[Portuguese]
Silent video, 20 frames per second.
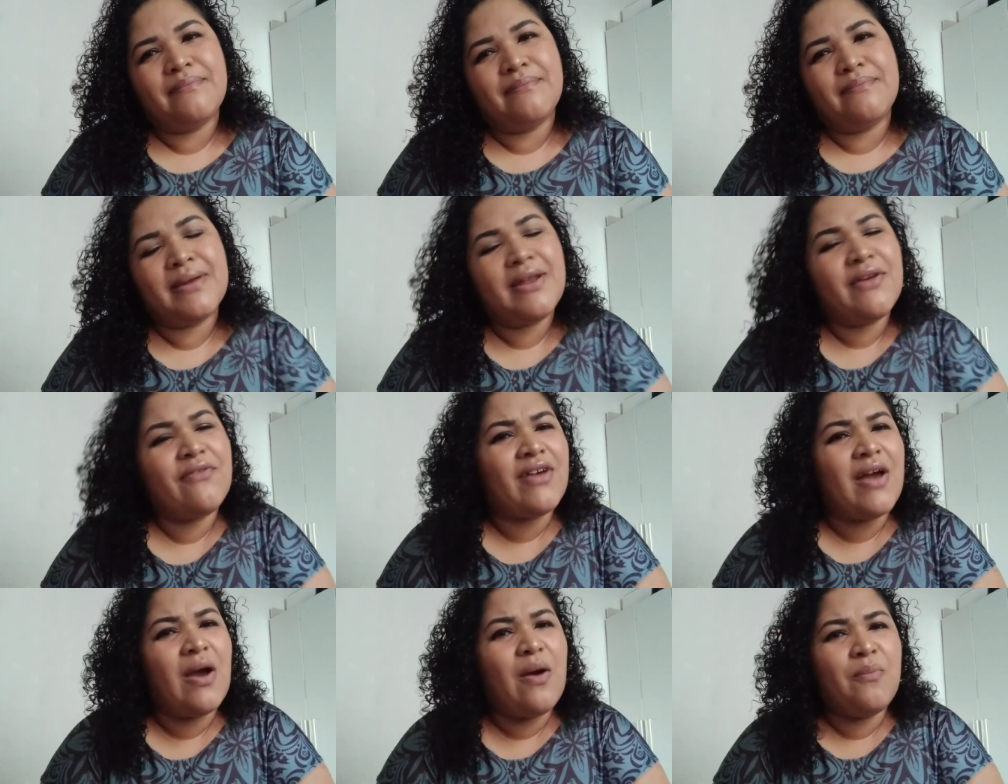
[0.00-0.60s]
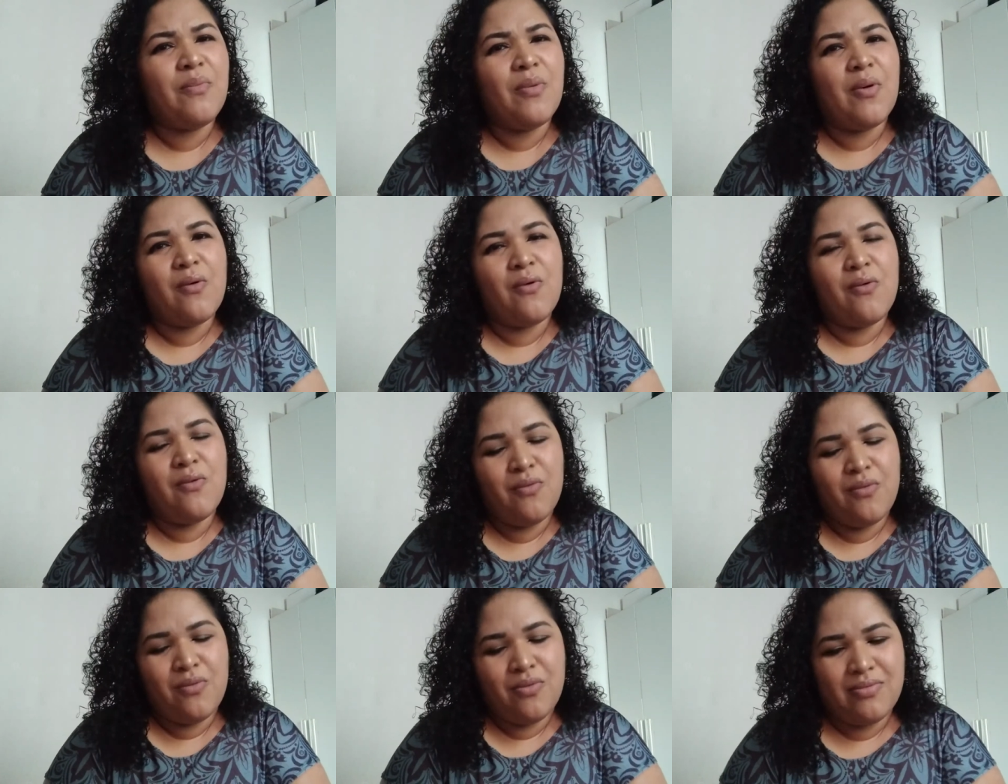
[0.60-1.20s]
pra ficar um
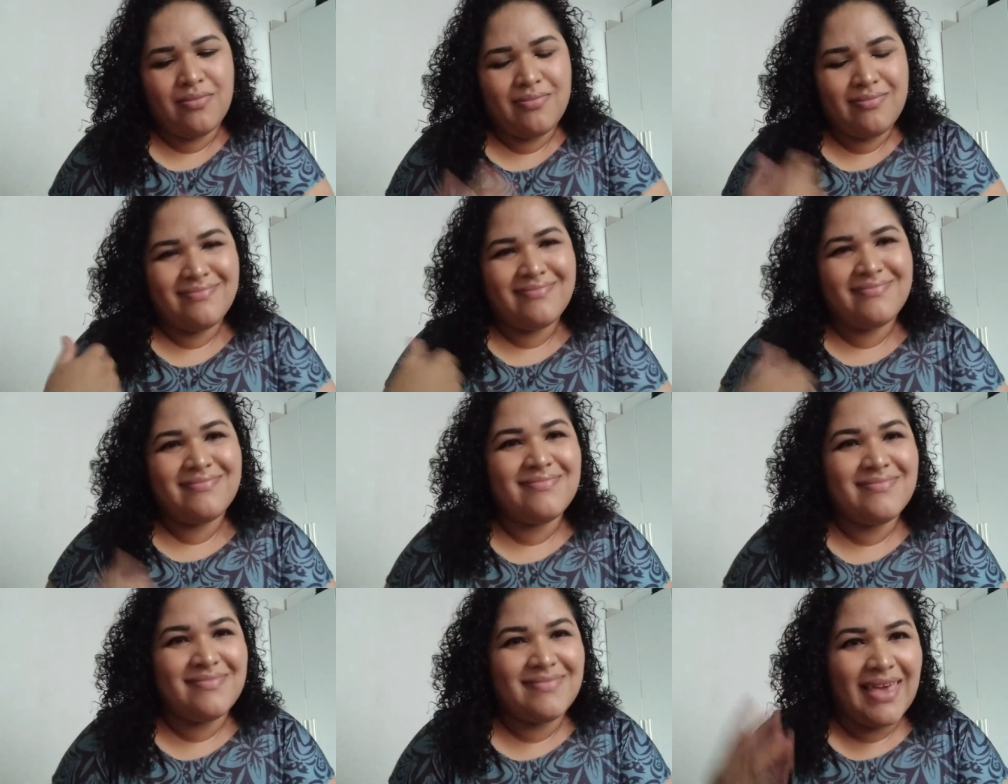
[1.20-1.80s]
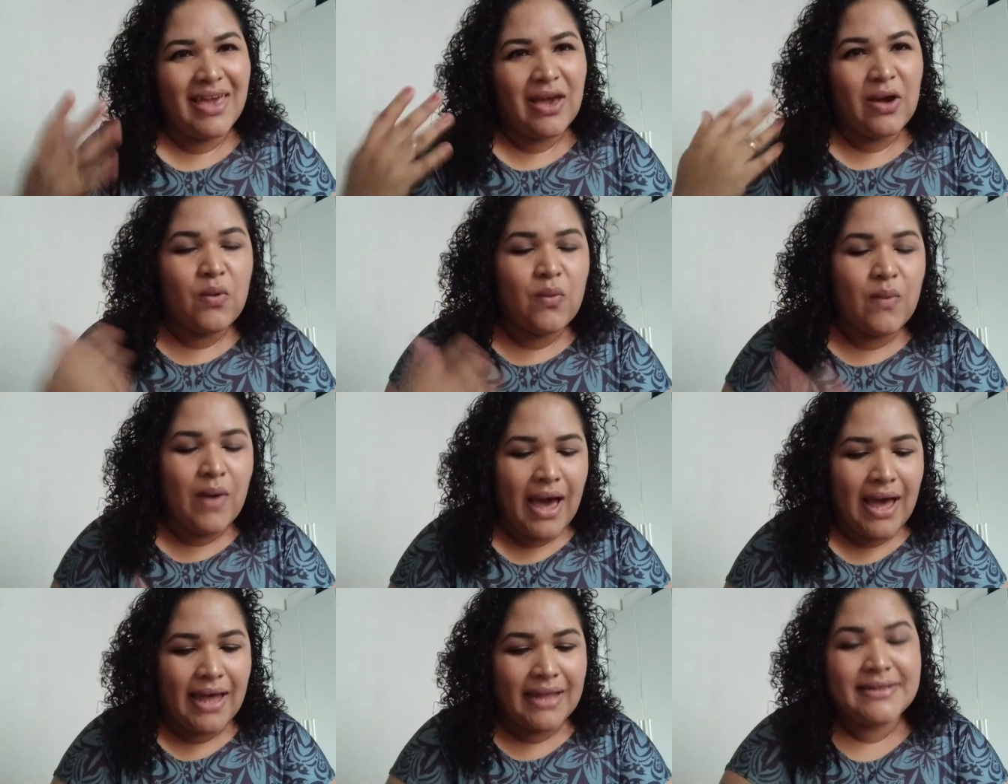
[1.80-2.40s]
pouco
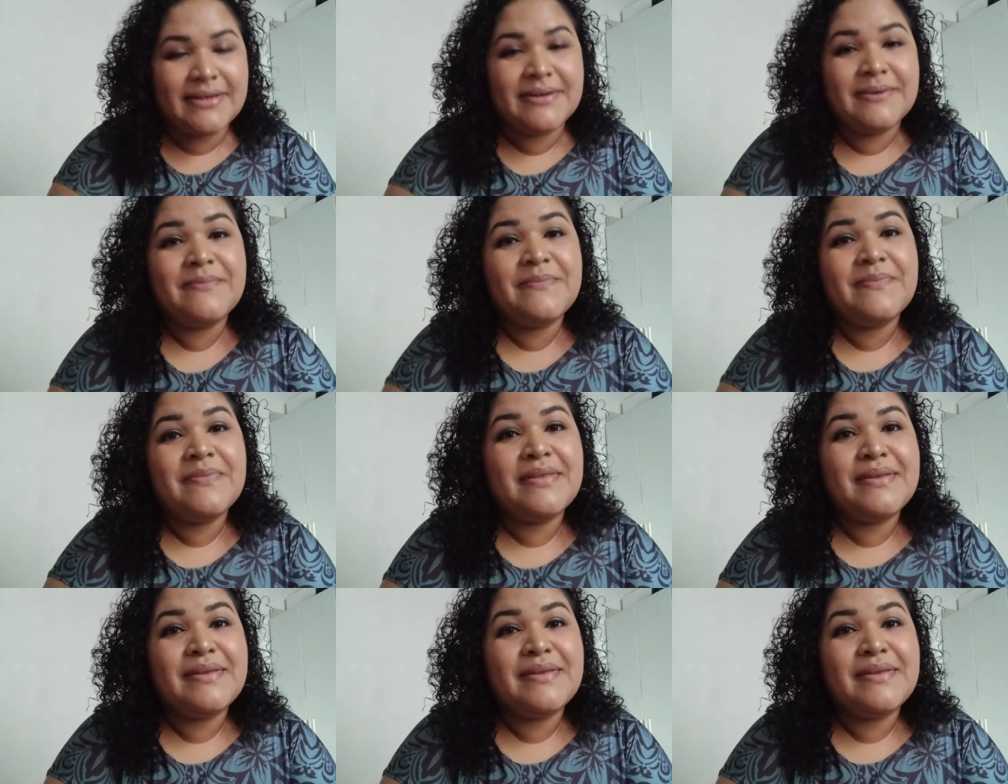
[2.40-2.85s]
recuada,